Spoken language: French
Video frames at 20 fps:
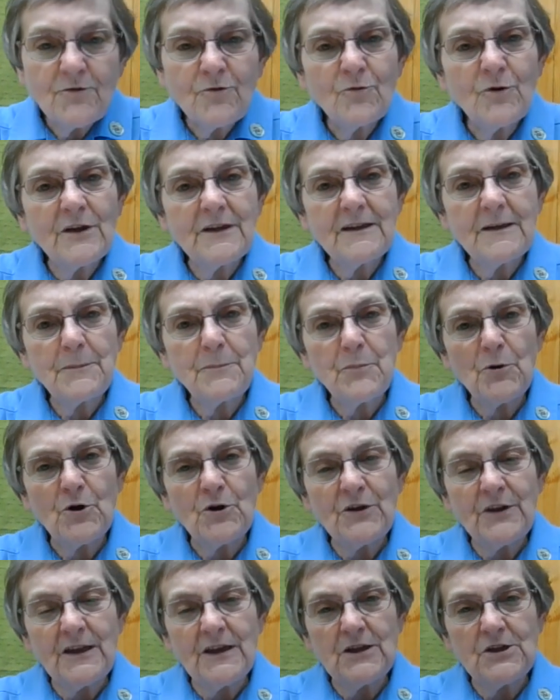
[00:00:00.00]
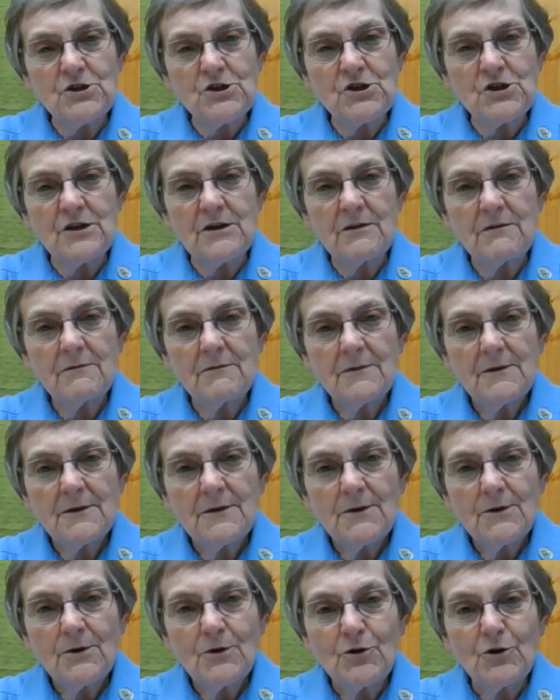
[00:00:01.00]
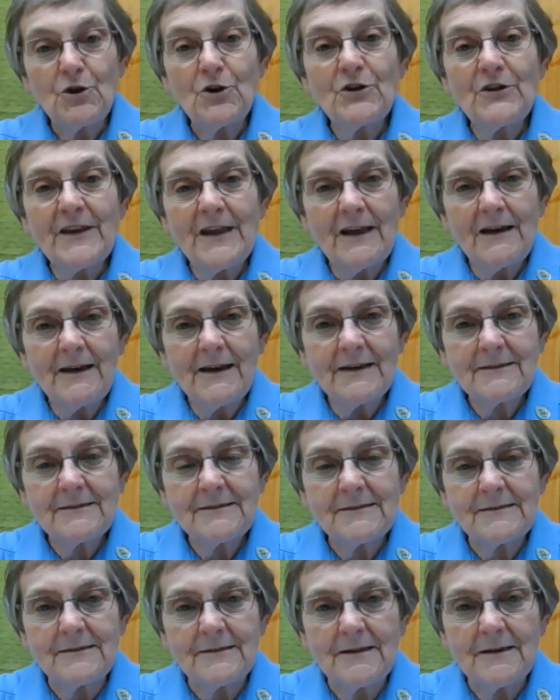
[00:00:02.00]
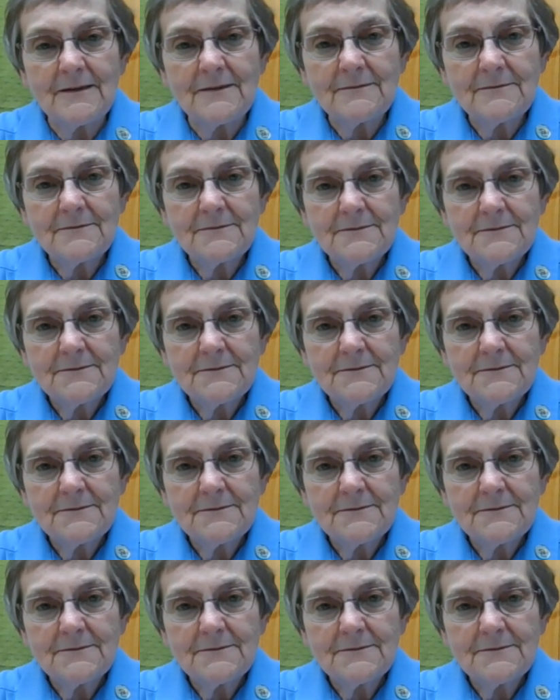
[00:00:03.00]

tu as été protégé de tel accident,